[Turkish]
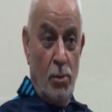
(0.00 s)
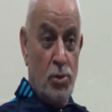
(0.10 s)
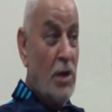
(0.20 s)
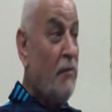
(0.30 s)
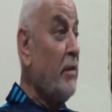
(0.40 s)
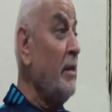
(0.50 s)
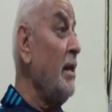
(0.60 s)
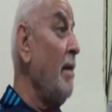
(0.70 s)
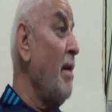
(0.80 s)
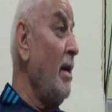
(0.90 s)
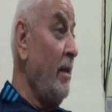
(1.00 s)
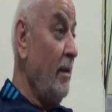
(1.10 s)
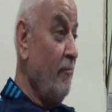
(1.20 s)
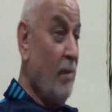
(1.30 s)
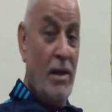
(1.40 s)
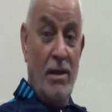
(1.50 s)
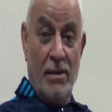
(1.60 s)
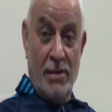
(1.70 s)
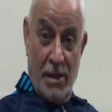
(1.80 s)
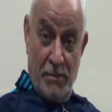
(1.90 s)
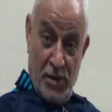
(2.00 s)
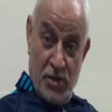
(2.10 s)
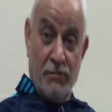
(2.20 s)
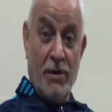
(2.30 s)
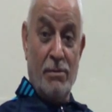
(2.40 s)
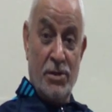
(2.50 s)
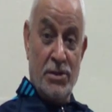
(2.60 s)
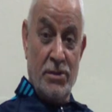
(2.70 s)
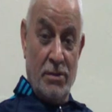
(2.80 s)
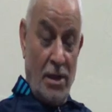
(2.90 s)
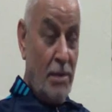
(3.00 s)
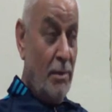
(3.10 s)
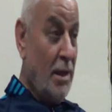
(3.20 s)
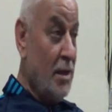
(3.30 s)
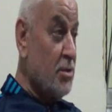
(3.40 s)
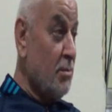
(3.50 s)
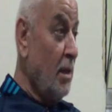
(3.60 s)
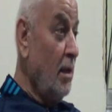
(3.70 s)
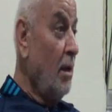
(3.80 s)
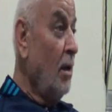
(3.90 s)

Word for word: Üzeyfetil Yemani diye bir kişi varmış. Aklıma geldi şimdi.